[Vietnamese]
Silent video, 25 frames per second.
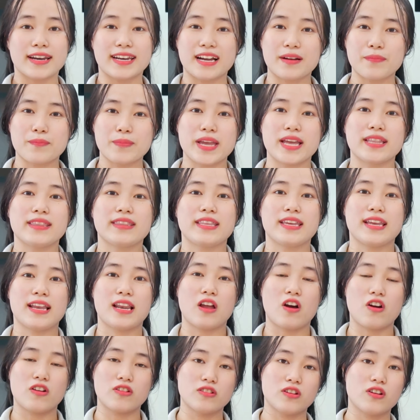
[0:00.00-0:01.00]
Đặc biệt thì
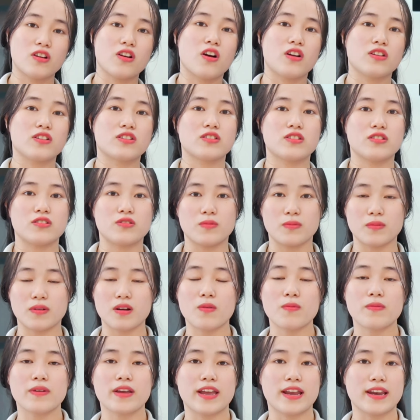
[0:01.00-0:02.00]
lò nướng còn sử dụng
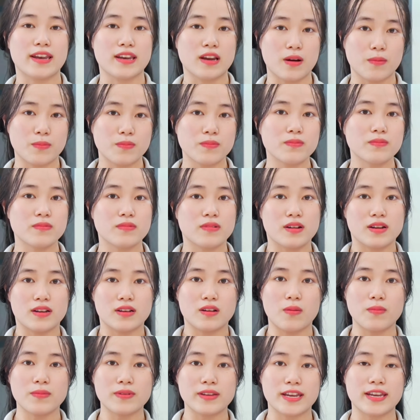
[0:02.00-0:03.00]
công nghệ nóng,
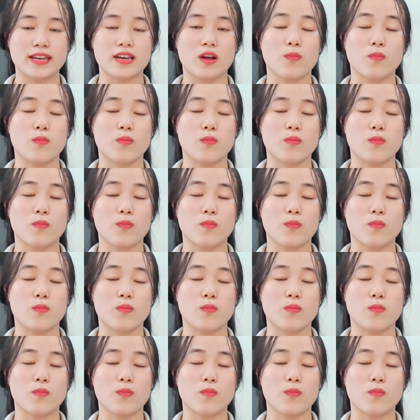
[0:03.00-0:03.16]
không khí